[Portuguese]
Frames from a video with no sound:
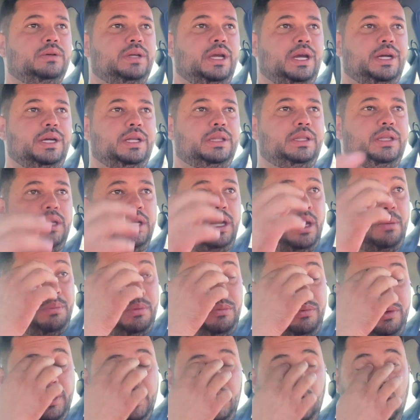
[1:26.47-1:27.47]
E a gente tem que
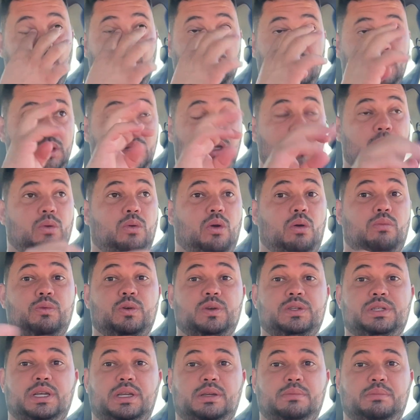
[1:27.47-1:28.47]
aproveitar.
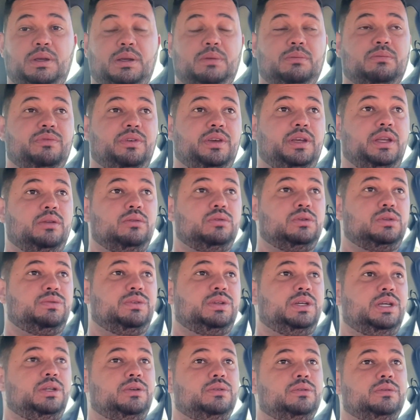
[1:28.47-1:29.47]
Como vocês mesmo vê nos
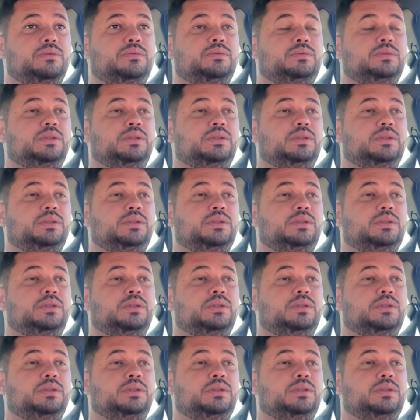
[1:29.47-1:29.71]
vídeos,